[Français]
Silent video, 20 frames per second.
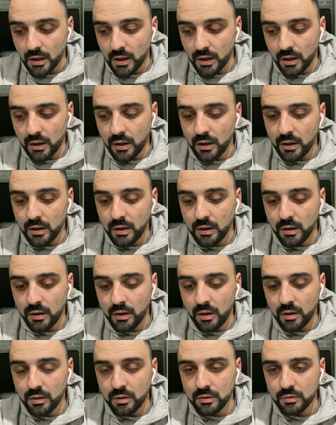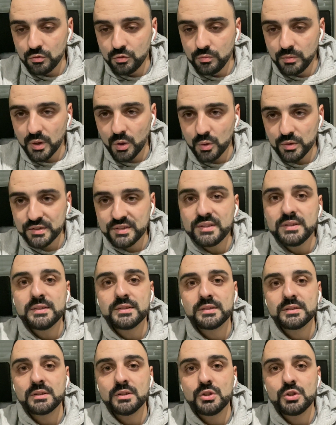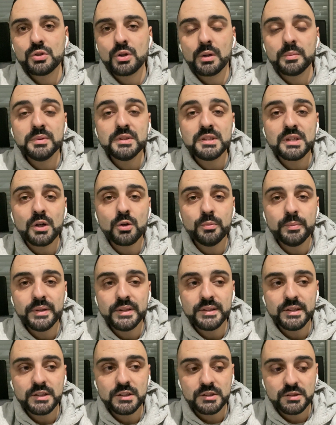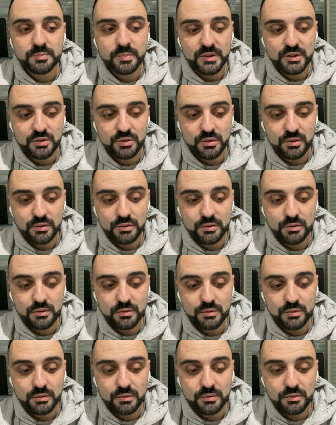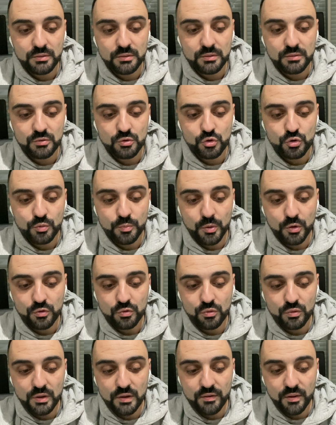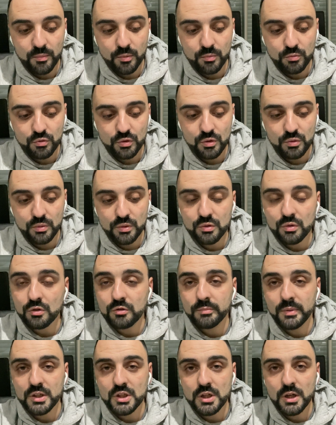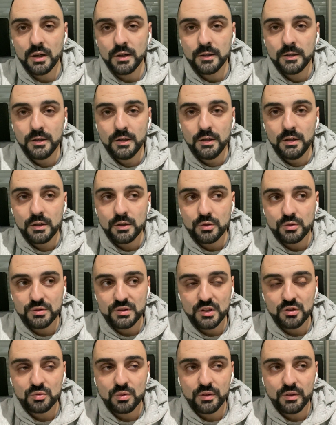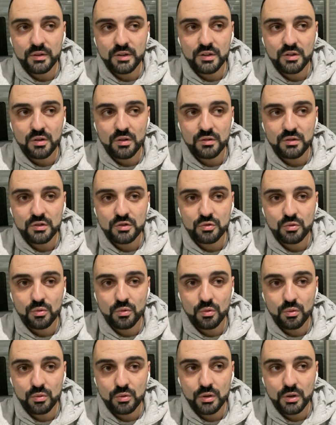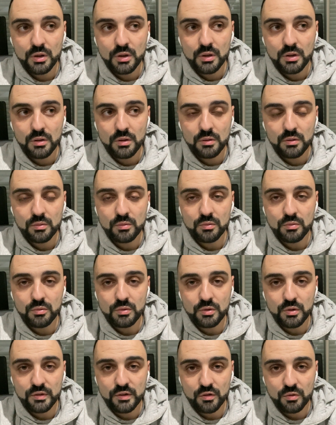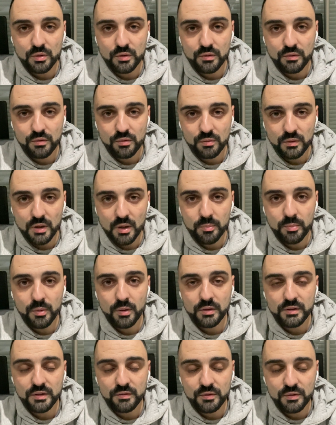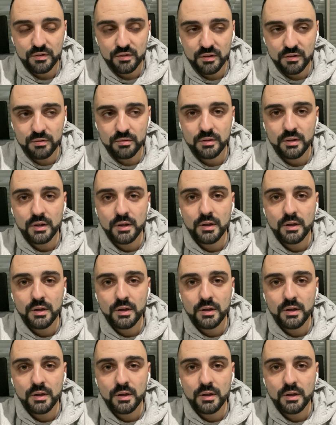Euh, en numéro 6, j'aurais mis Thiago Mendes parce que je pense qu'on a vraiment besoin de lui sur ce match-là. Que ce soit dans les transitions longues ou que ce soit dans son apport défensif,